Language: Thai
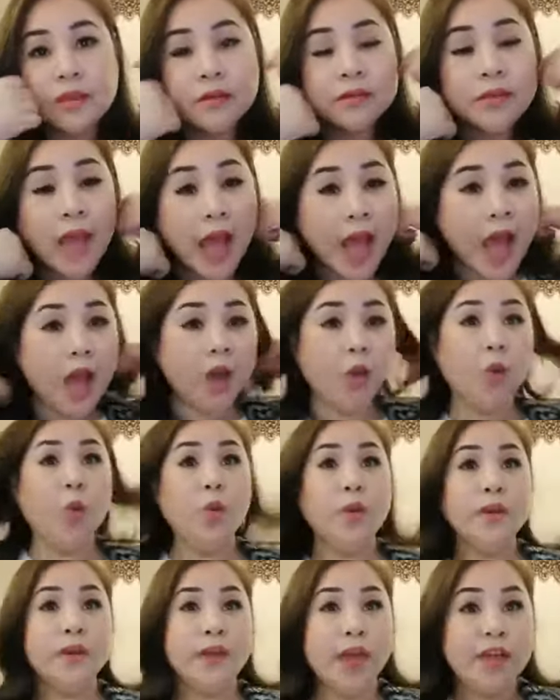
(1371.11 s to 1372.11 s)
ถ้า
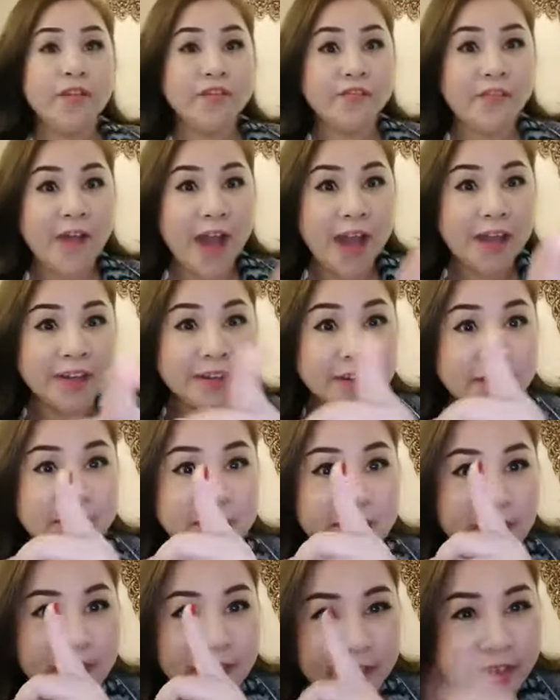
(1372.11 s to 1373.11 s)
คุณได้ฟัง
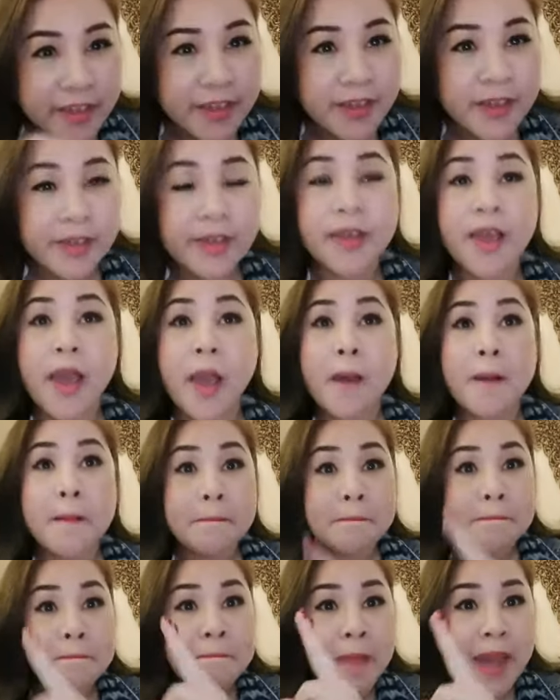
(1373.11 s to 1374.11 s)
เรื่องนี้
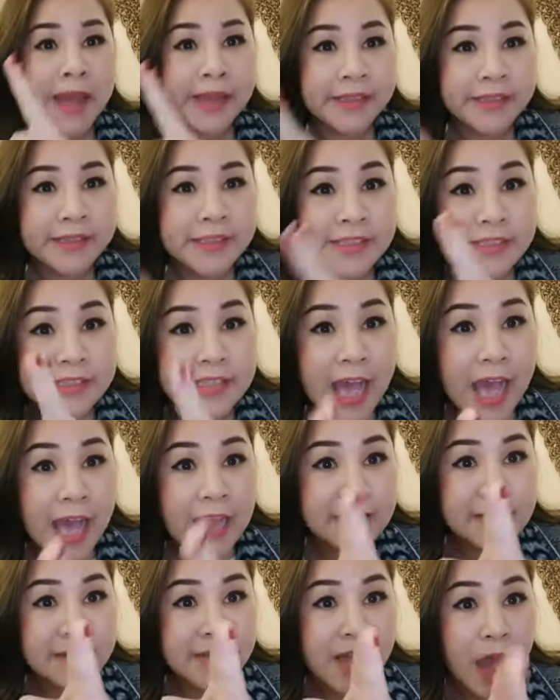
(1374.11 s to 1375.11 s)
มันจะ
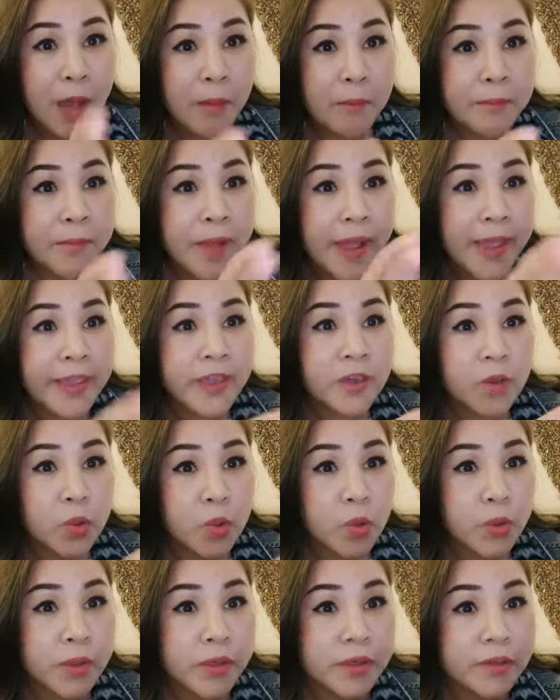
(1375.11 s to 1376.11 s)
ทำให้
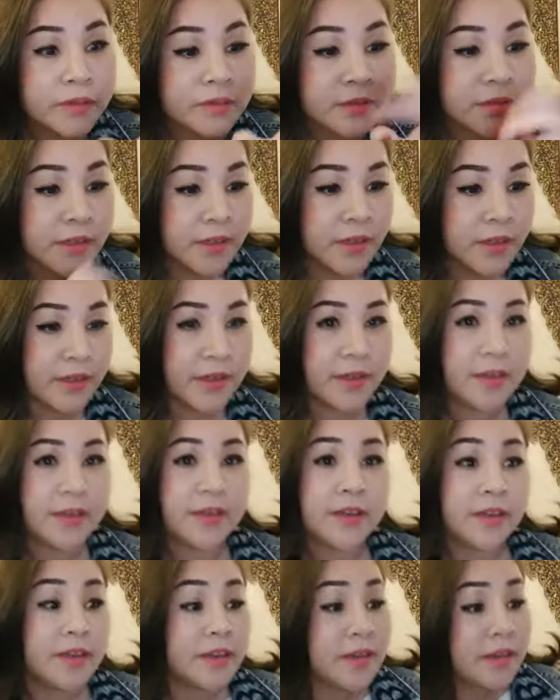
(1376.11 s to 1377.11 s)
คุณ
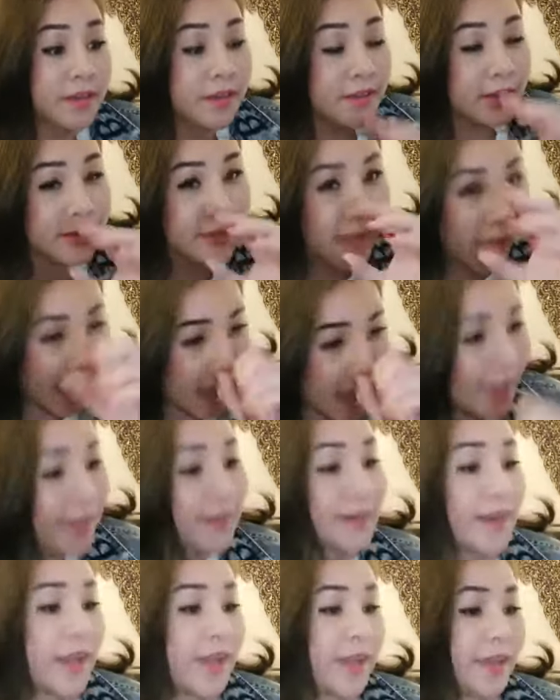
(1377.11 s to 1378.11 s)
ได้อะ
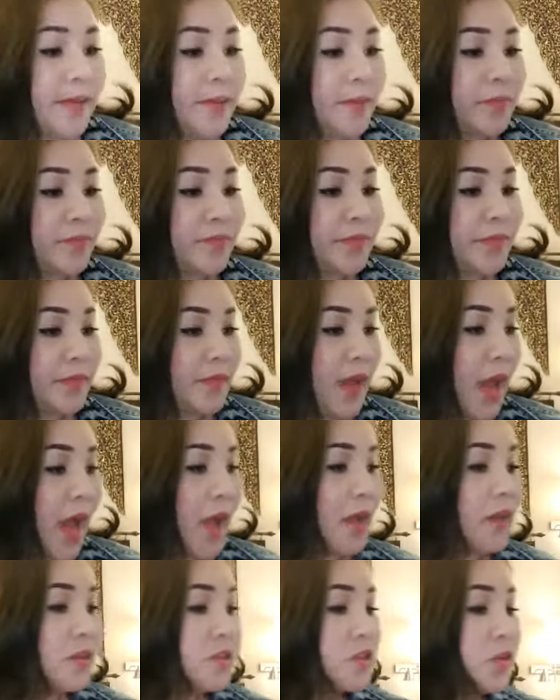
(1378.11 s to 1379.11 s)
ไรอะ
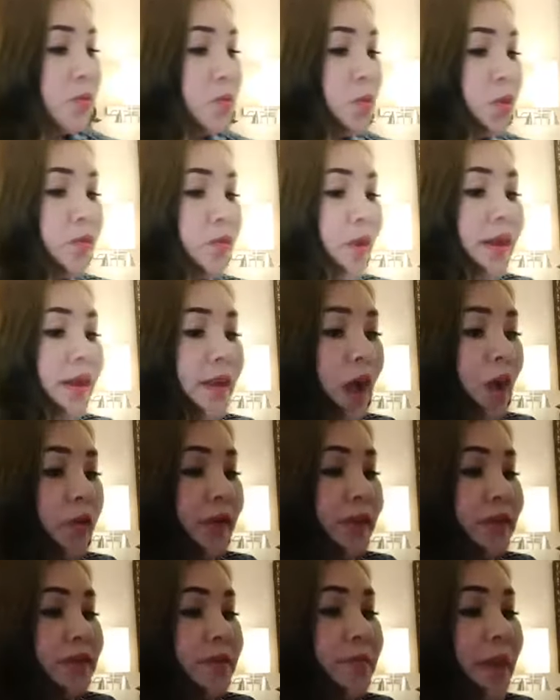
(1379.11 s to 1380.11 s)
สมมุติว่าเรา
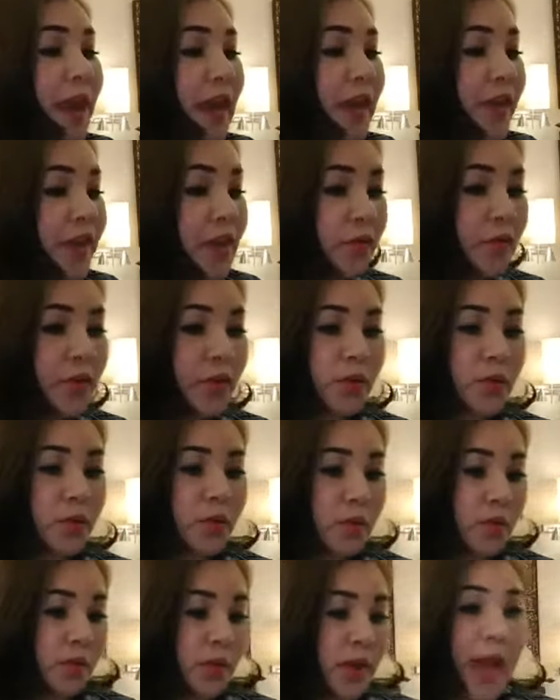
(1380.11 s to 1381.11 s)
เนี่ยจะมา รีวิว
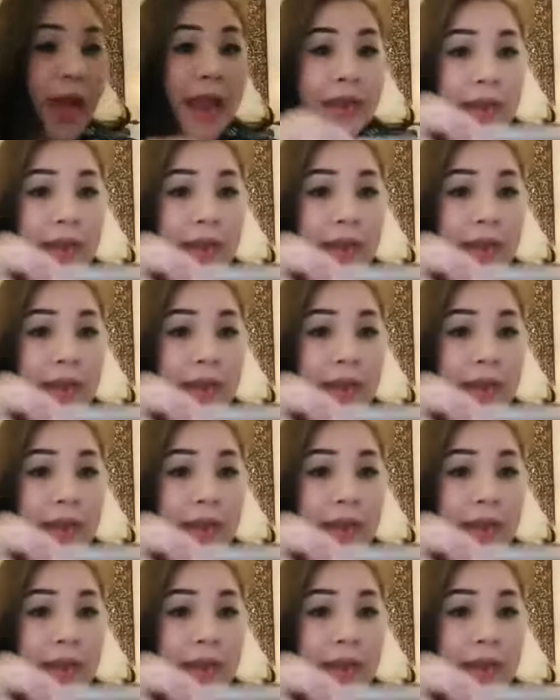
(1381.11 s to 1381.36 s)
อายไล